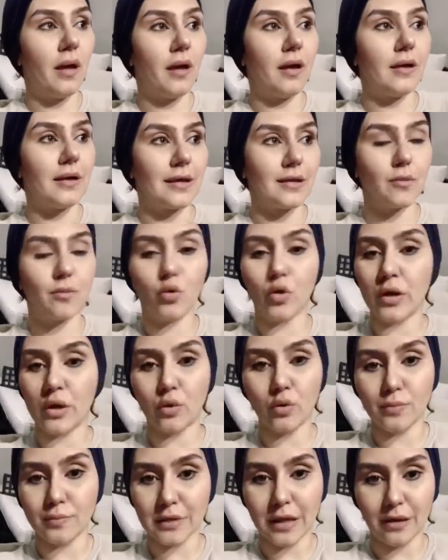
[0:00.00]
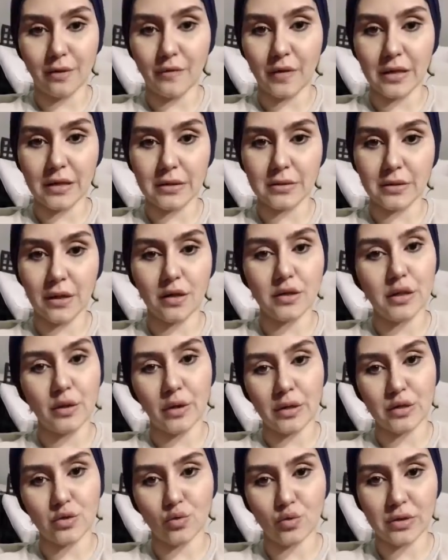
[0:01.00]
يعني ممكن يكون متعرف عليك النهارده
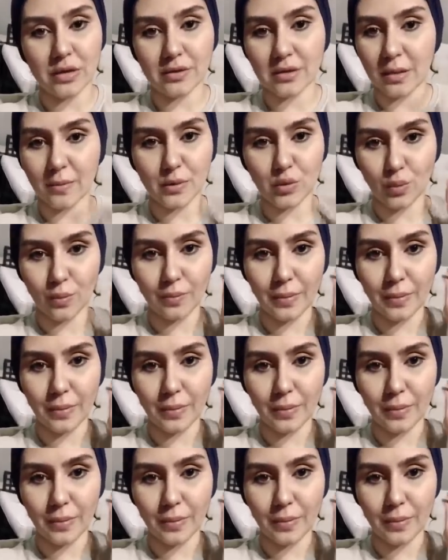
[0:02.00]
وعايزكم ترتبطوا